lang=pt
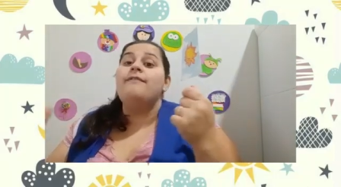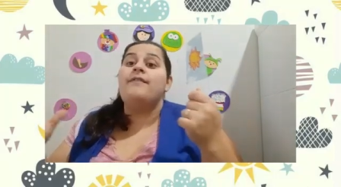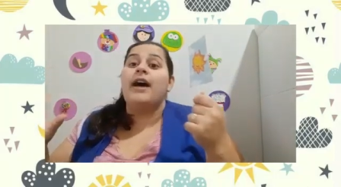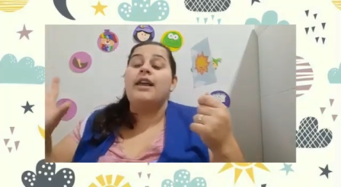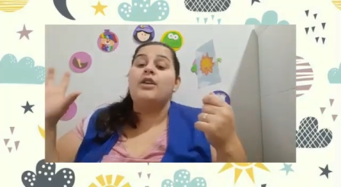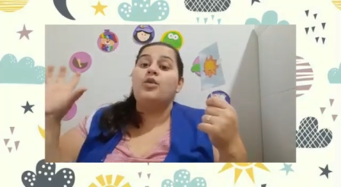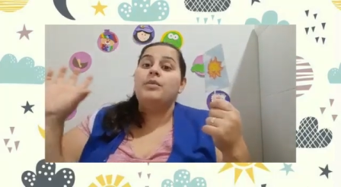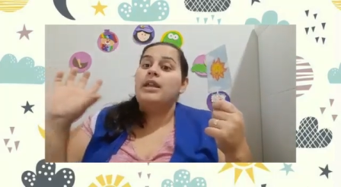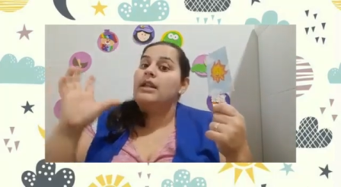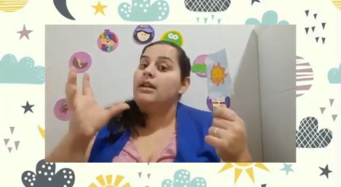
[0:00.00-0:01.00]
vai
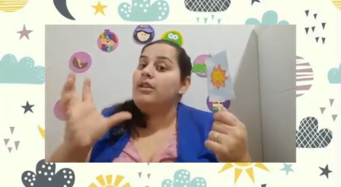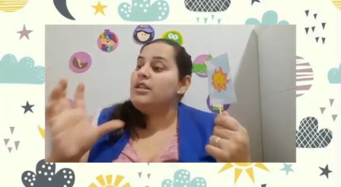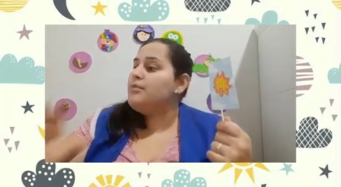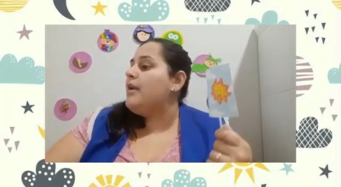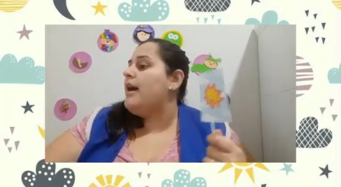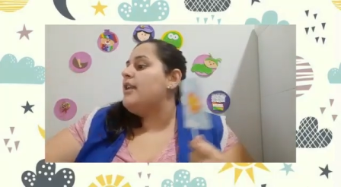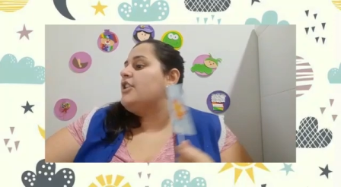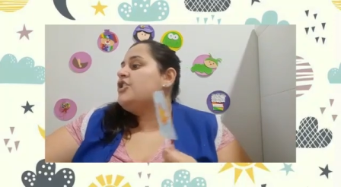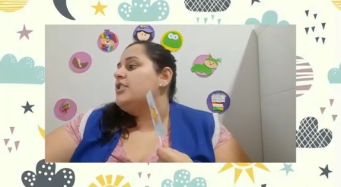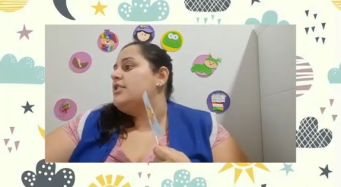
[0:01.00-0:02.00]
iluminando as
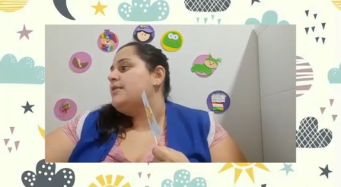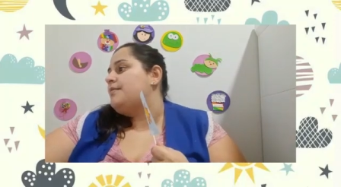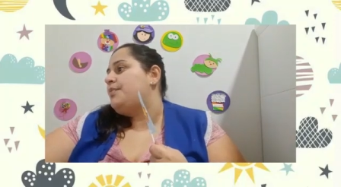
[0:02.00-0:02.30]
partes.